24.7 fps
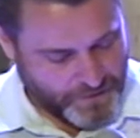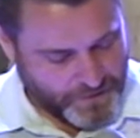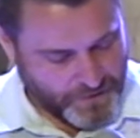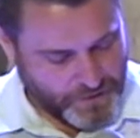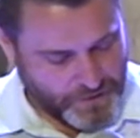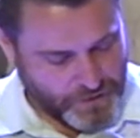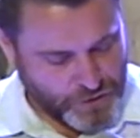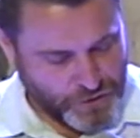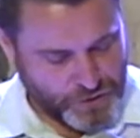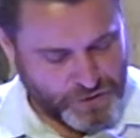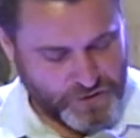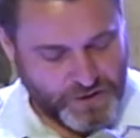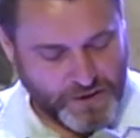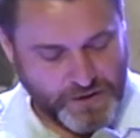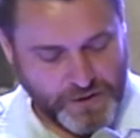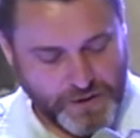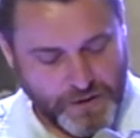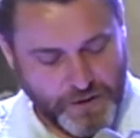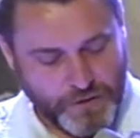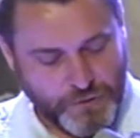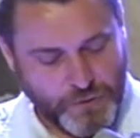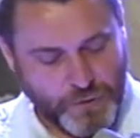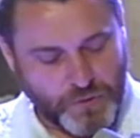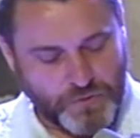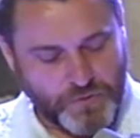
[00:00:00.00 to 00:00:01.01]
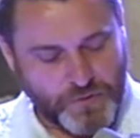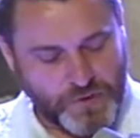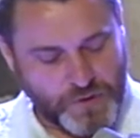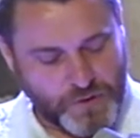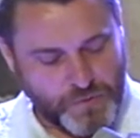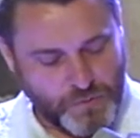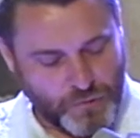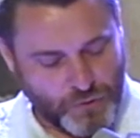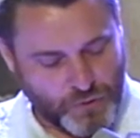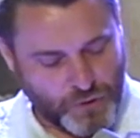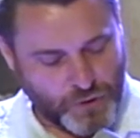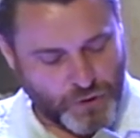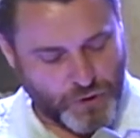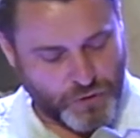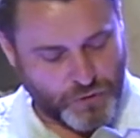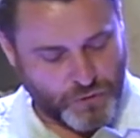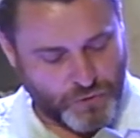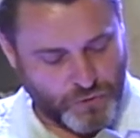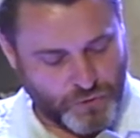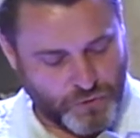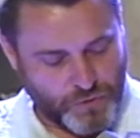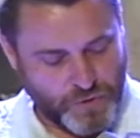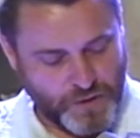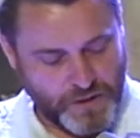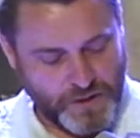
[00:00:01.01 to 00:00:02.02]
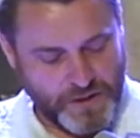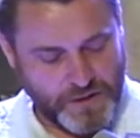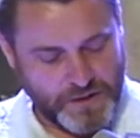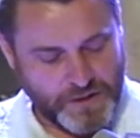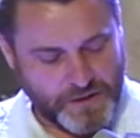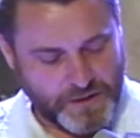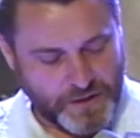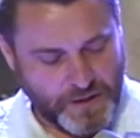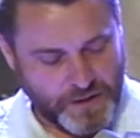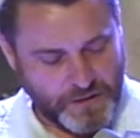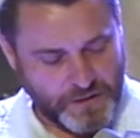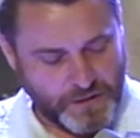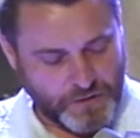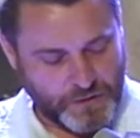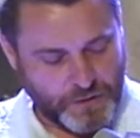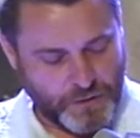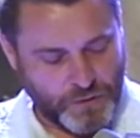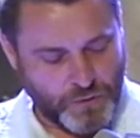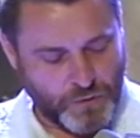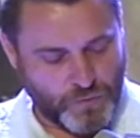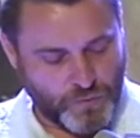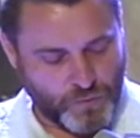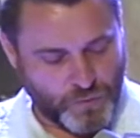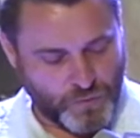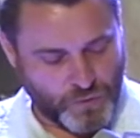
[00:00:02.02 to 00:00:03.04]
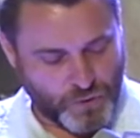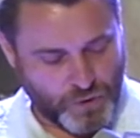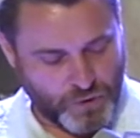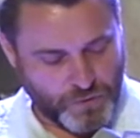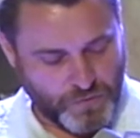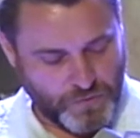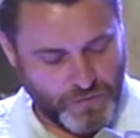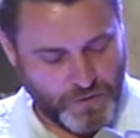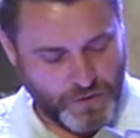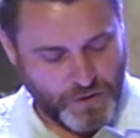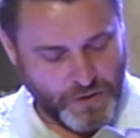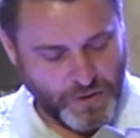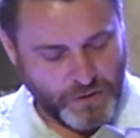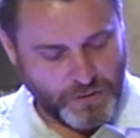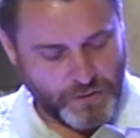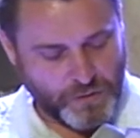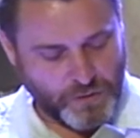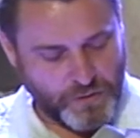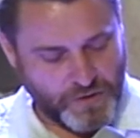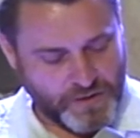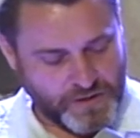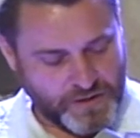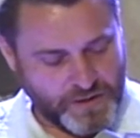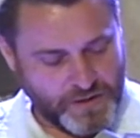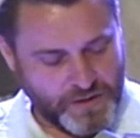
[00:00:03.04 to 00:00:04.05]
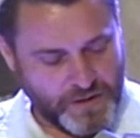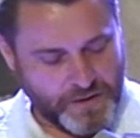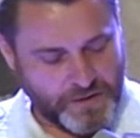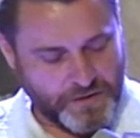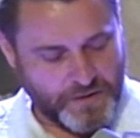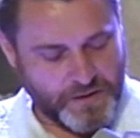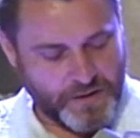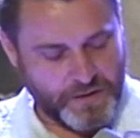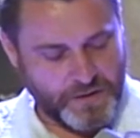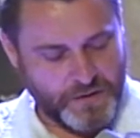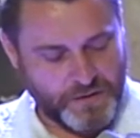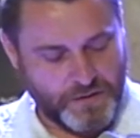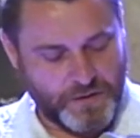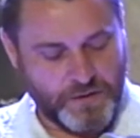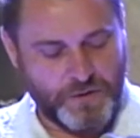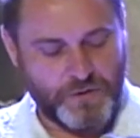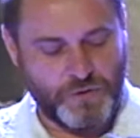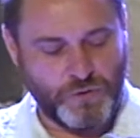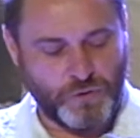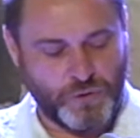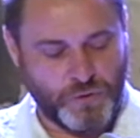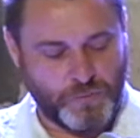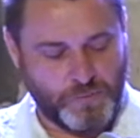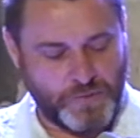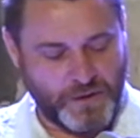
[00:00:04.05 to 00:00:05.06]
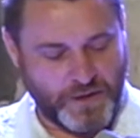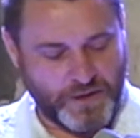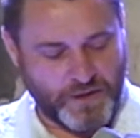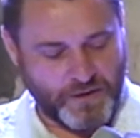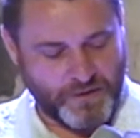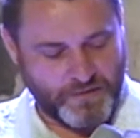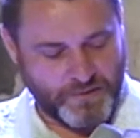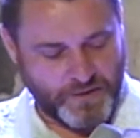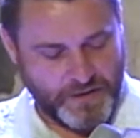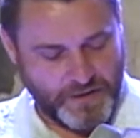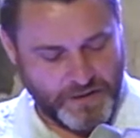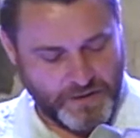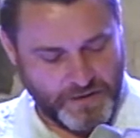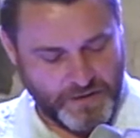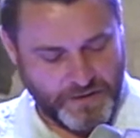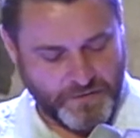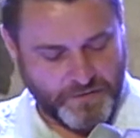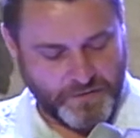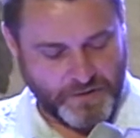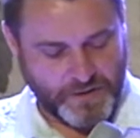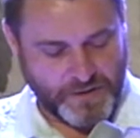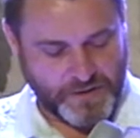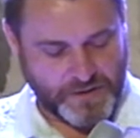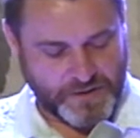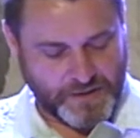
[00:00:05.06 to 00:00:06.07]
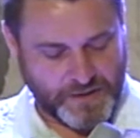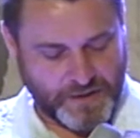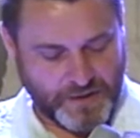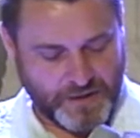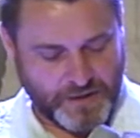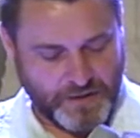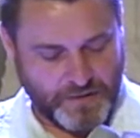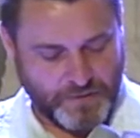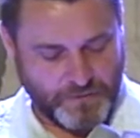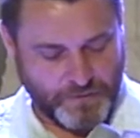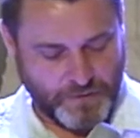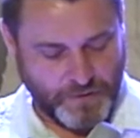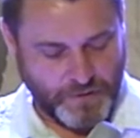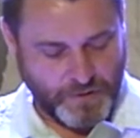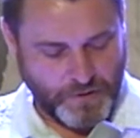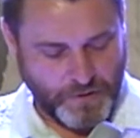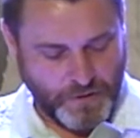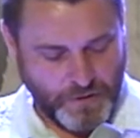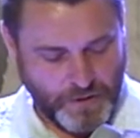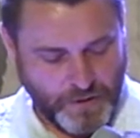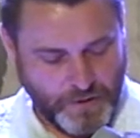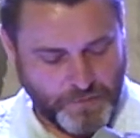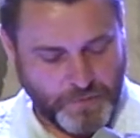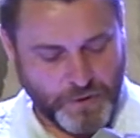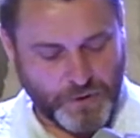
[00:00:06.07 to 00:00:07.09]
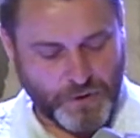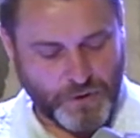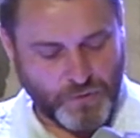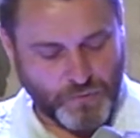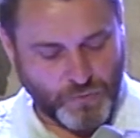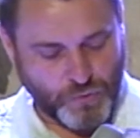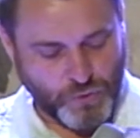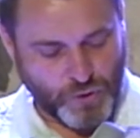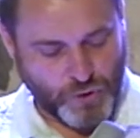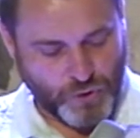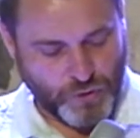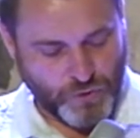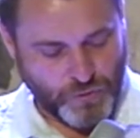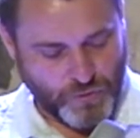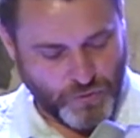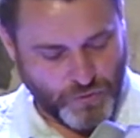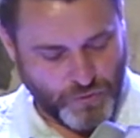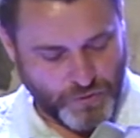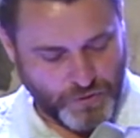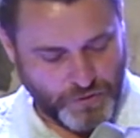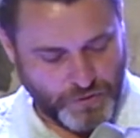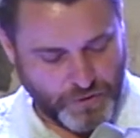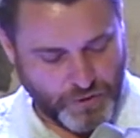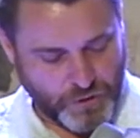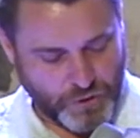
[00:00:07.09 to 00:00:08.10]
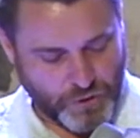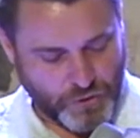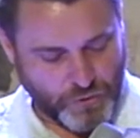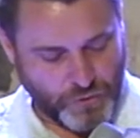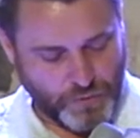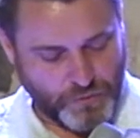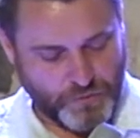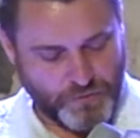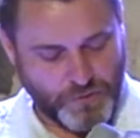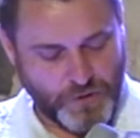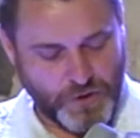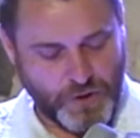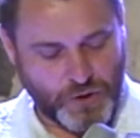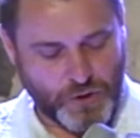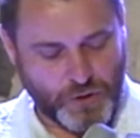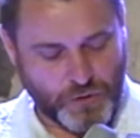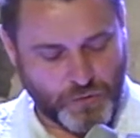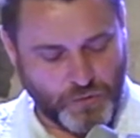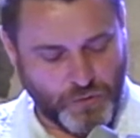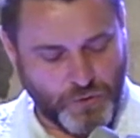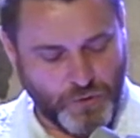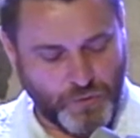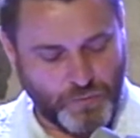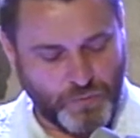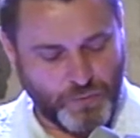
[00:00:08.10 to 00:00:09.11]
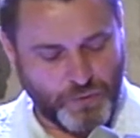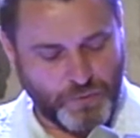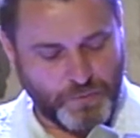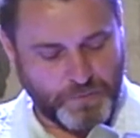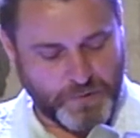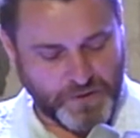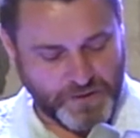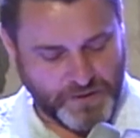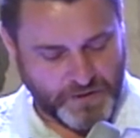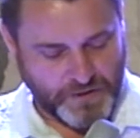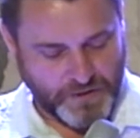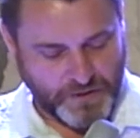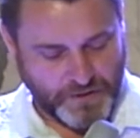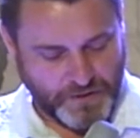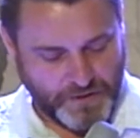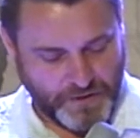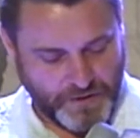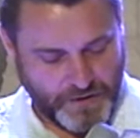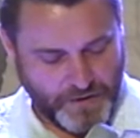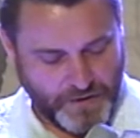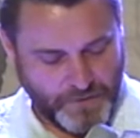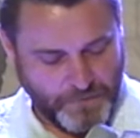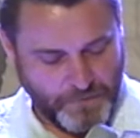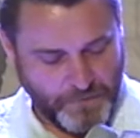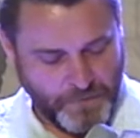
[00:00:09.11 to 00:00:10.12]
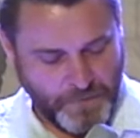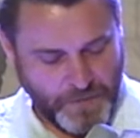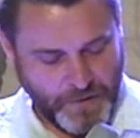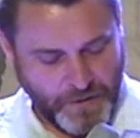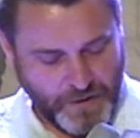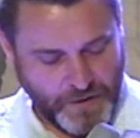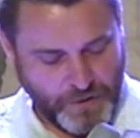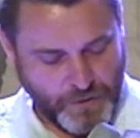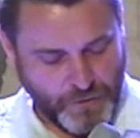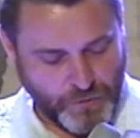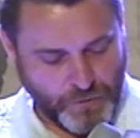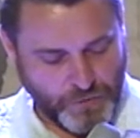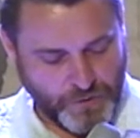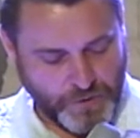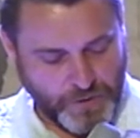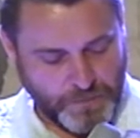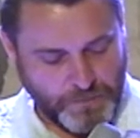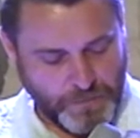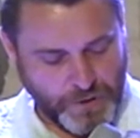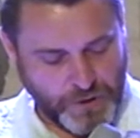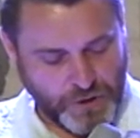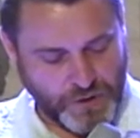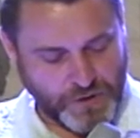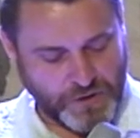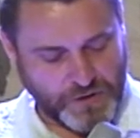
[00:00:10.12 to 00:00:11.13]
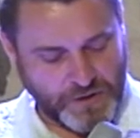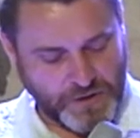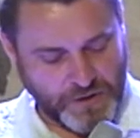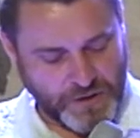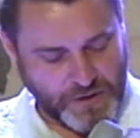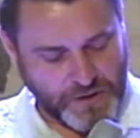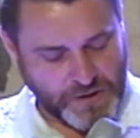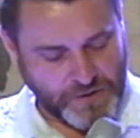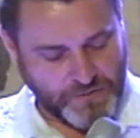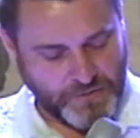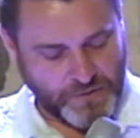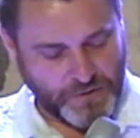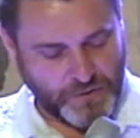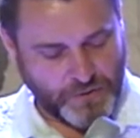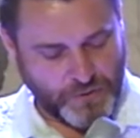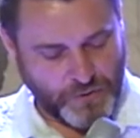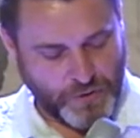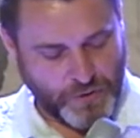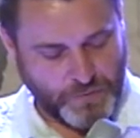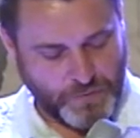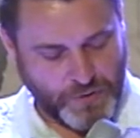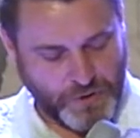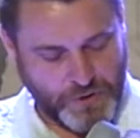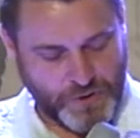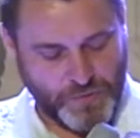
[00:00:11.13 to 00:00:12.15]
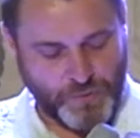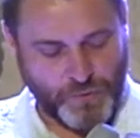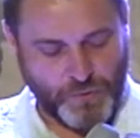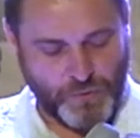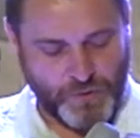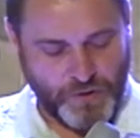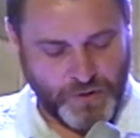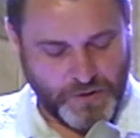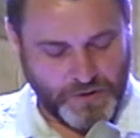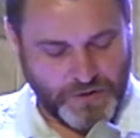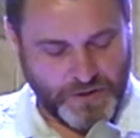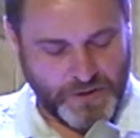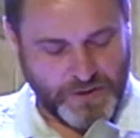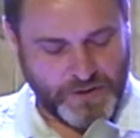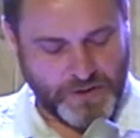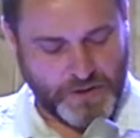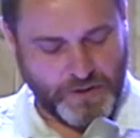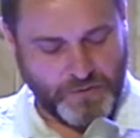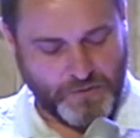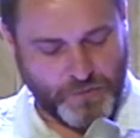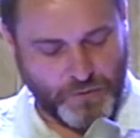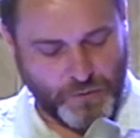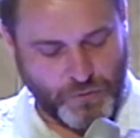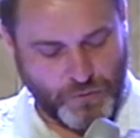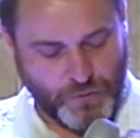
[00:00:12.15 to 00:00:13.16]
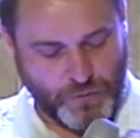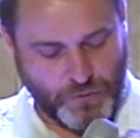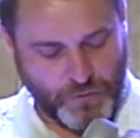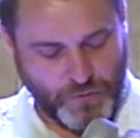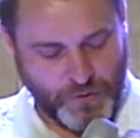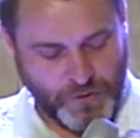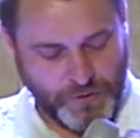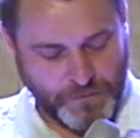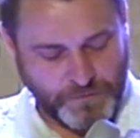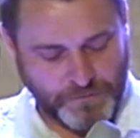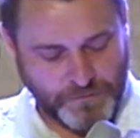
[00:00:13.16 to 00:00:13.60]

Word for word: Значит, если кто возьмет жену и станет ее мужем, то если она не найдет благоволения в глазах его – потому что он нашел в ней что-нибудь постыдное. И он напишет ей разводное письмо и даст ей в руку,